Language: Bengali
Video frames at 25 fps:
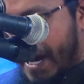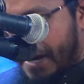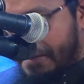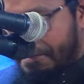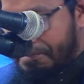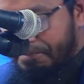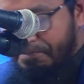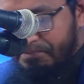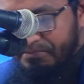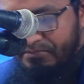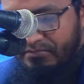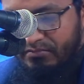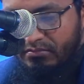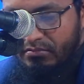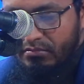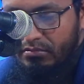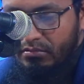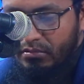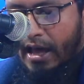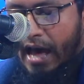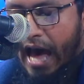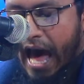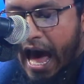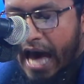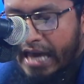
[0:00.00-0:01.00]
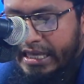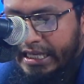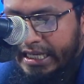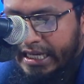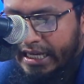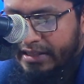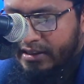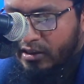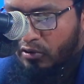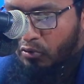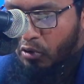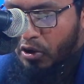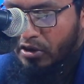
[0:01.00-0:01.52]
না
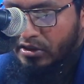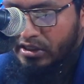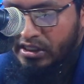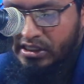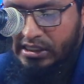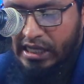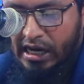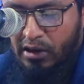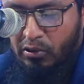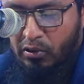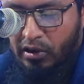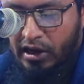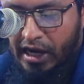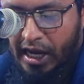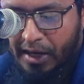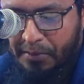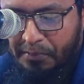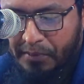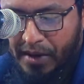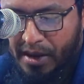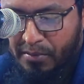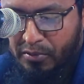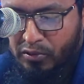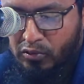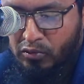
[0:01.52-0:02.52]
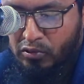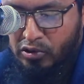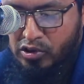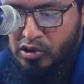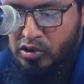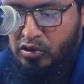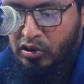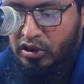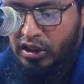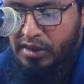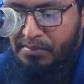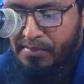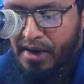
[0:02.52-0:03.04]
আকিকাতে কয়টি ছাগল লাগবে এবং
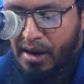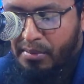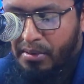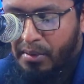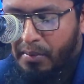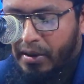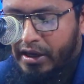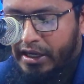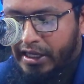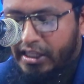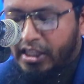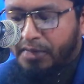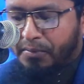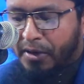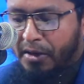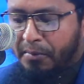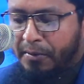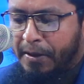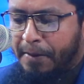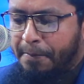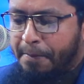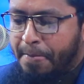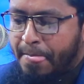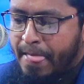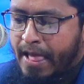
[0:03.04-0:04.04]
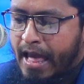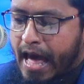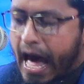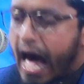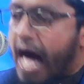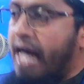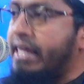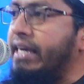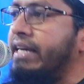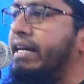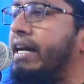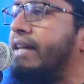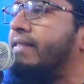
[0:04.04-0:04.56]
গোস্ত কি মা বাবা খেতে পারবে
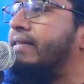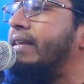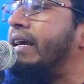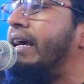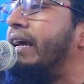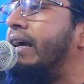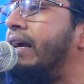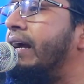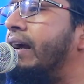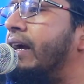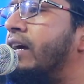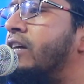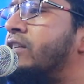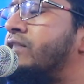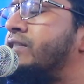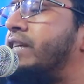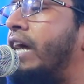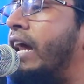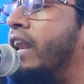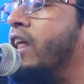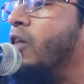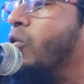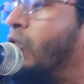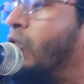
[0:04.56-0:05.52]
আকিকাতে ছেলে